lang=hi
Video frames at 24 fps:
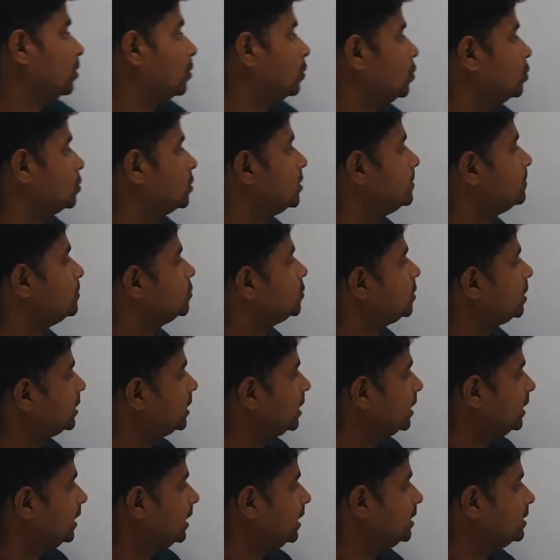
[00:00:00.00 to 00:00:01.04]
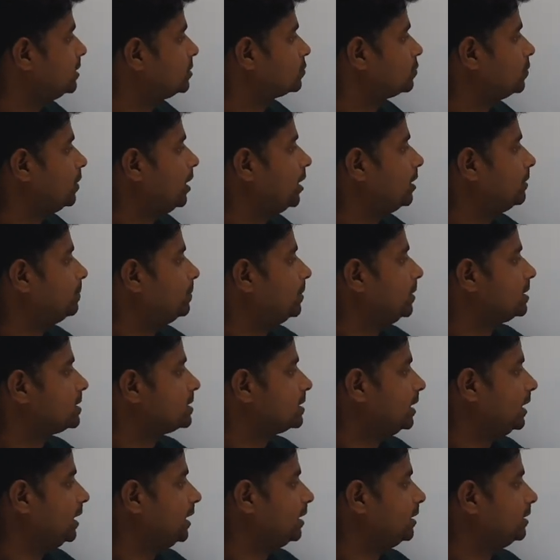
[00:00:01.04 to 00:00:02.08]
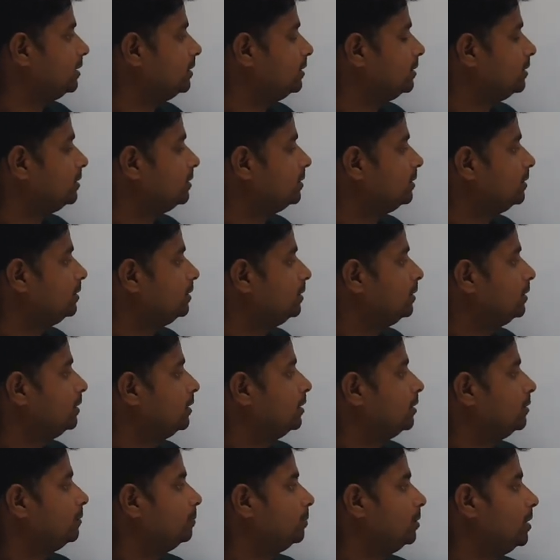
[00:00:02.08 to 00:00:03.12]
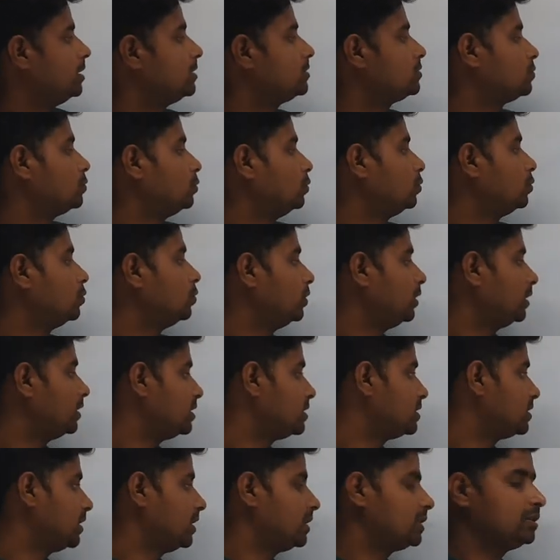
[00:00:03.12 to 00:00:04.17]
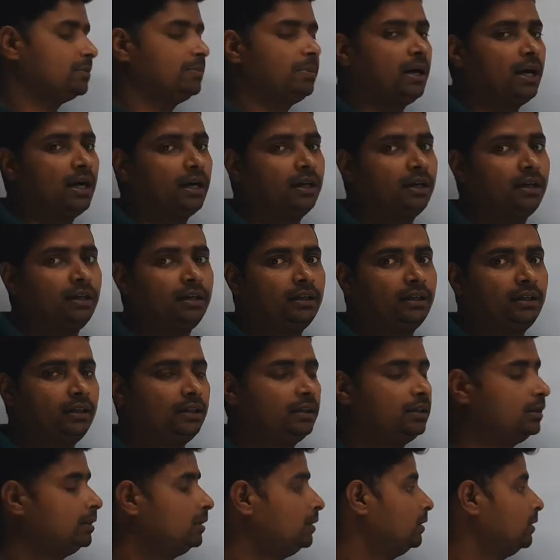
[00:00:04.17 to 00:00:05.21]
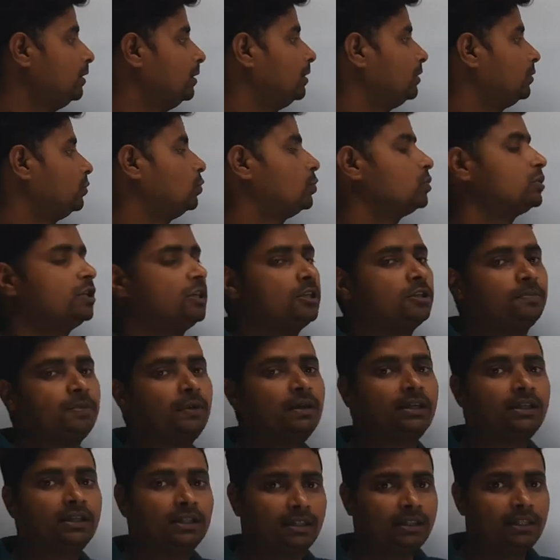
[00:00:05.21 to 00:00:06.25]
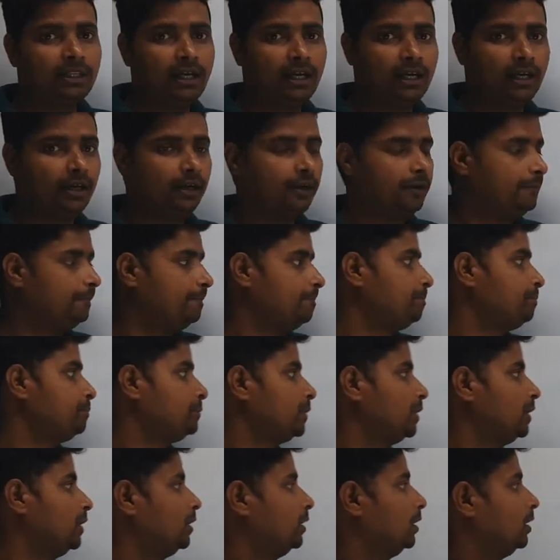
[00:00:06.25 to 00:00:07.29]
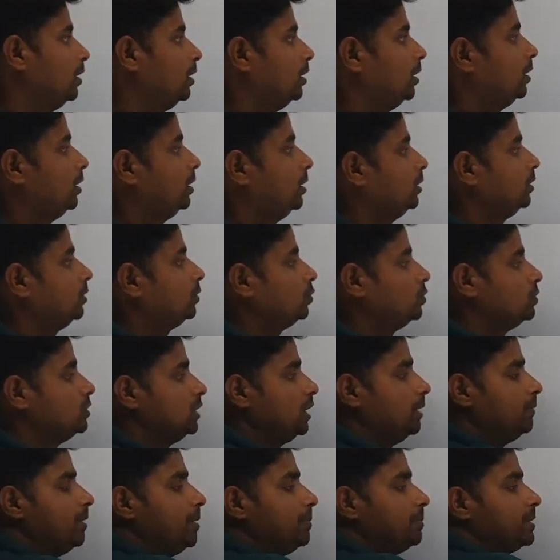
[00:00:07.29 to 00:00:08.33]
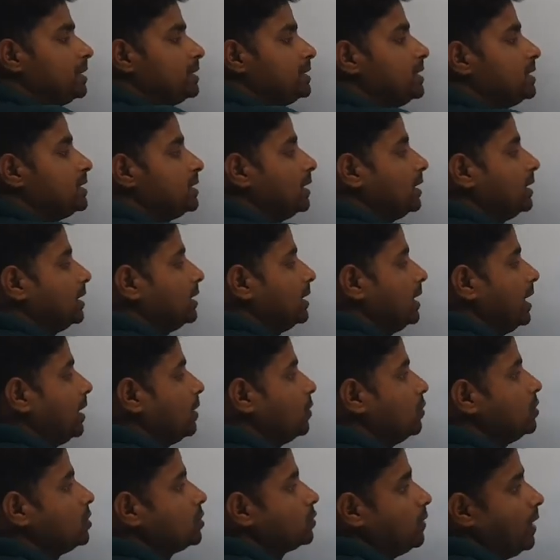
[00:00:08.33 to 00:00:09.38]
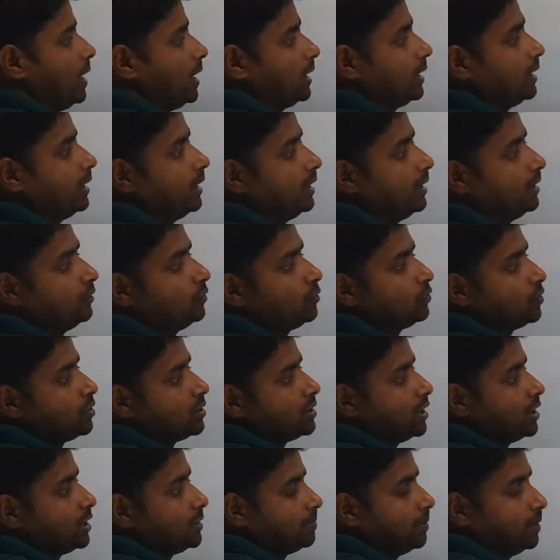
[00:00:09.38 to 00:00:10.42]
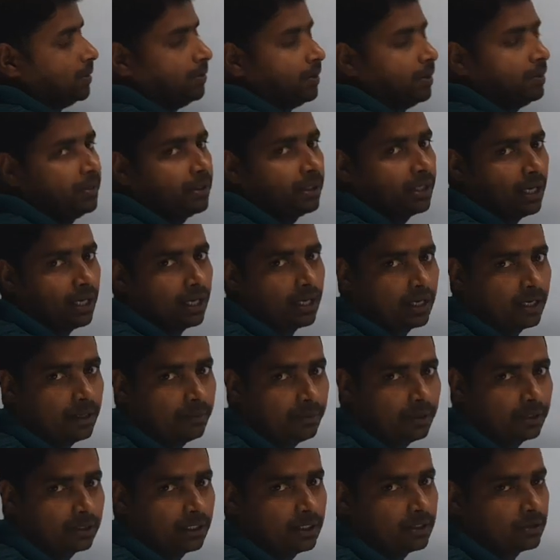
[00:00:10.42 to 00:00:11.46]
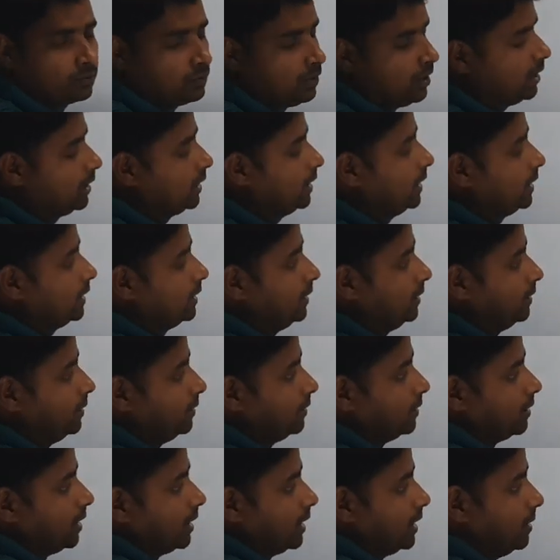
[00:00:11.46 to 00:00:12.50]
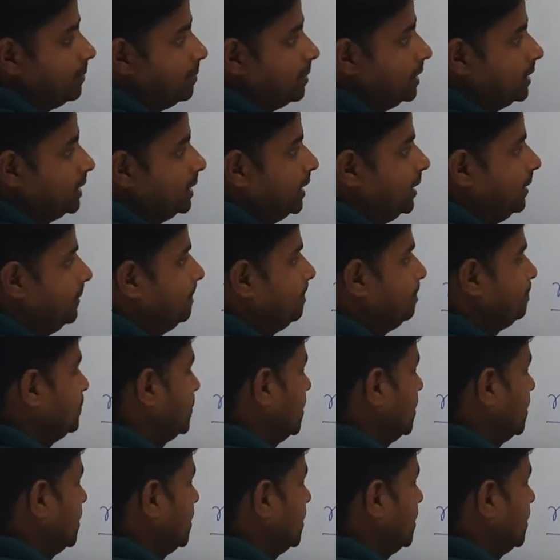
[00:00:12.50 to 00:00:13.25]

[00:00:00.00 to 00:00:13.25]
क्वेश्चन पूछा था एन स्क्वायर प्लस एन प्लस टू को यदि छः से भाग करेंगे तो शेषफल कितना आएगा तो जब हम किसी संख्या को स्क्वायर करेंगे तो उसको शेषफल में भी क्या करना पड़ता है स्क्वायर करके करना पड़ता है